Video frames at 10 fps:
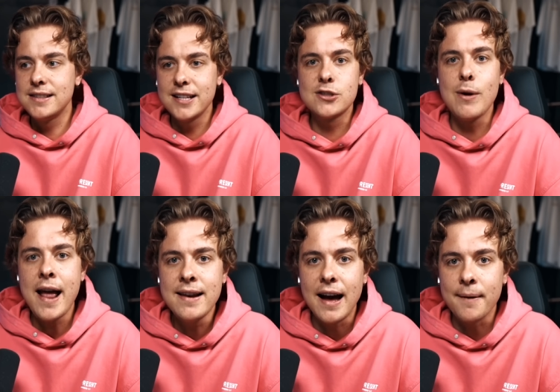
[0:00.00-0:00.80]
sich zu
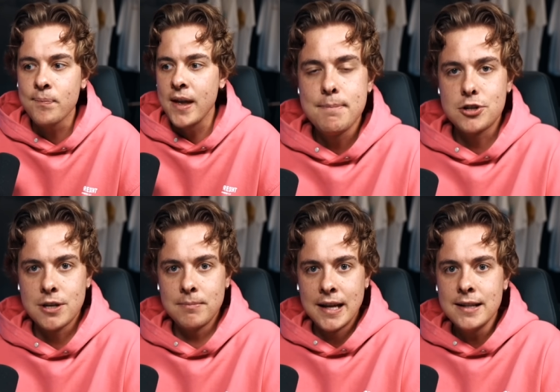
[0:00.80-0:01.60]
ändern in
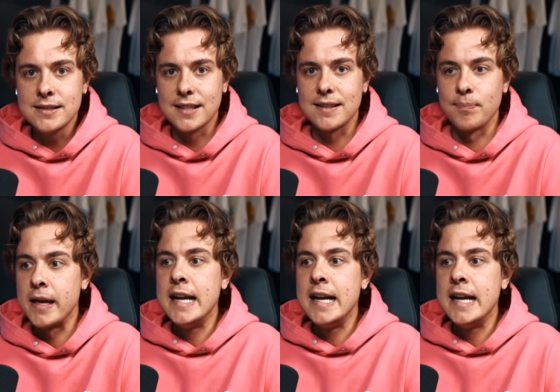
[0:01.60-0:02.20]
bestimmten Hinsichten.